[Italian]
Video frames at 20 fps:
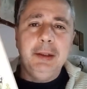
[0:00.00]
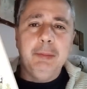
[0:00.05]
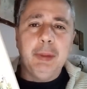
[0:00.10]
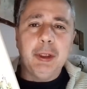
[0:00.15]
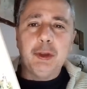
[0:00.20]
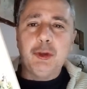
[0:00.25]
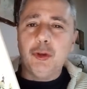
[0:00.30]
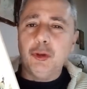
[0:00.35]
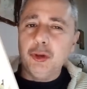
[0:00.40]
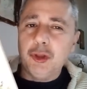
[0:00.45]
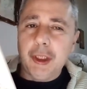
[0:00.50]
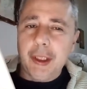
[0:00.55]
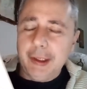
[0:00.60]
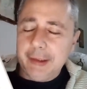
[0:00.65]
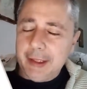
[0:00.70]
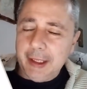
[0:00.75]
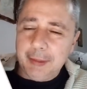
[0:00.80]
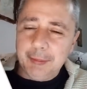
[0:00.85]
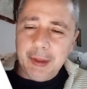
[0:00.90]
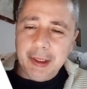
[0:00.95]
per giungere al
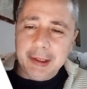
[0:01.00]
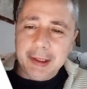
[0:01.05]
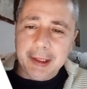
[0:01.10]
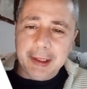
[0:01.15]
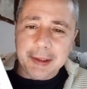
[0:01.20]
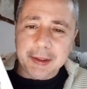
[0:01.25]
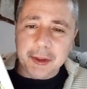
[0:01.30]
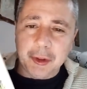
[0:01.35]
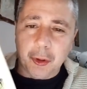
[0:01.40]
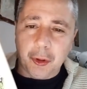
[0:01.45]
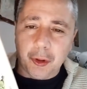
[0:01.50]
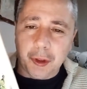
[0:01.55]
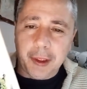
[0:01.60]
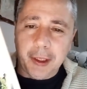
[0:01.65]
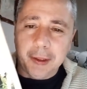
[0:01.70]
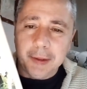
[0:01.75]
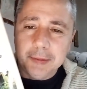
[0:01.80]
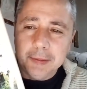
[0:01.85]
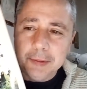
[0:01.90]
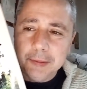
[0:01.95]
termine della
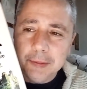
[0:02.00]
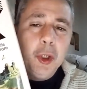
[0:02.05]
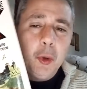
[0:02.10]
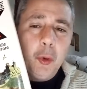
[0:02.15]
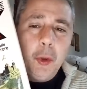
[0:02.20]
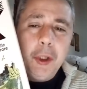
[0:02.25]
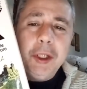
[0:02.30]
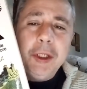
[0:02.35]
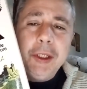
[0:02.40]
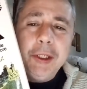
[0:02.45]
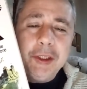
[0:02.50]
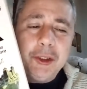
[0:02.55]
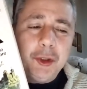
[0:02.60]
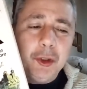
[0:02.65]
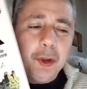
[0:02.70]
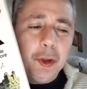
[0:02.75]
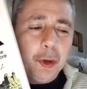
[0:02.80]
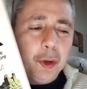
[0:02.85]
storia. Quindi sono